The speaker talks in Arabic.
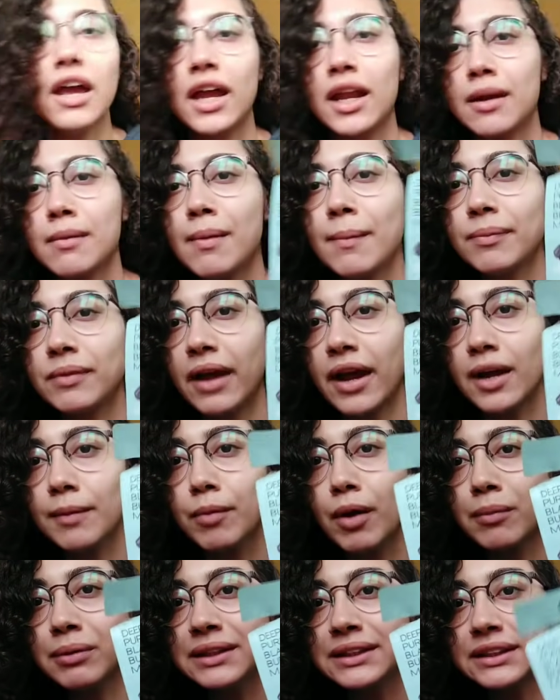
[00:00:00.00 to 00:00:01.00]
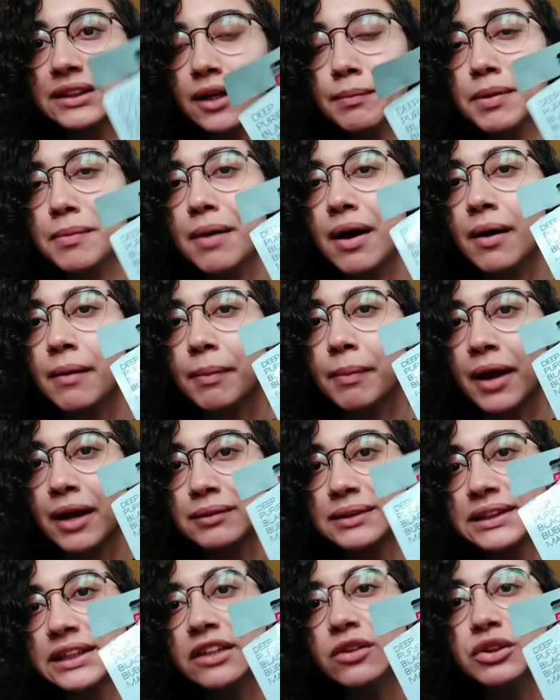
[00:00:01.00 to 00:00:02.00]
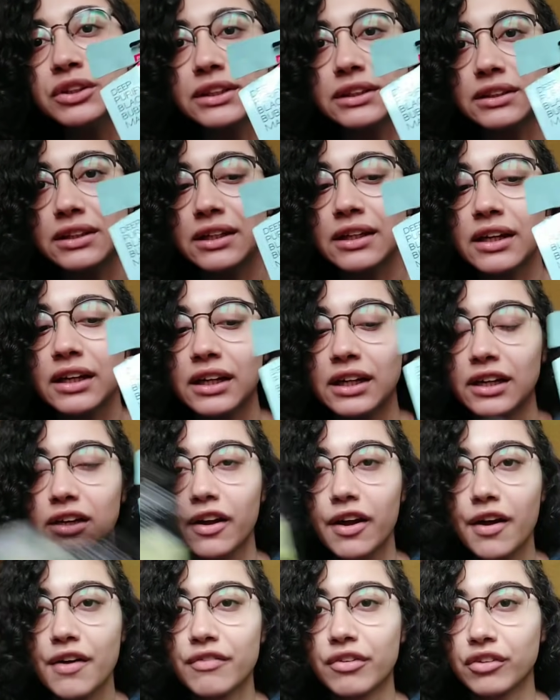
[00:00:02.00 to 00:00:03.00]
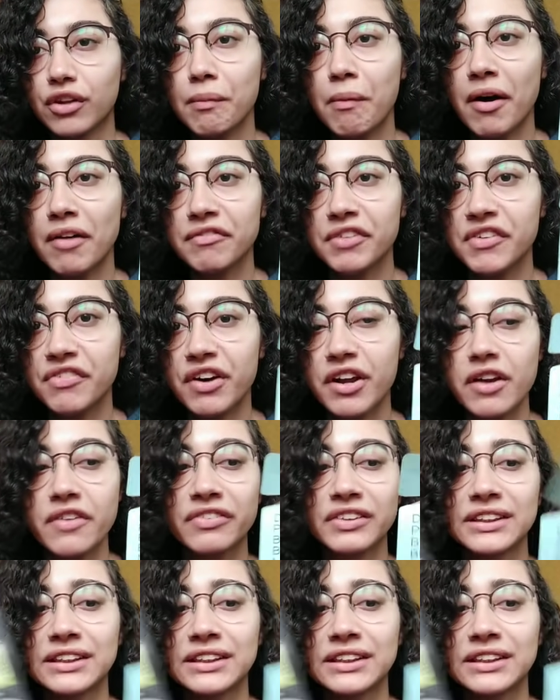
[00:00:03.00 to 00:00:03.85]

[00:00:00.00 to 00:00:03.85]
انما بتاع البابلز ده بيبقى ب 50 و 60 جنيه فطبعا في فرق في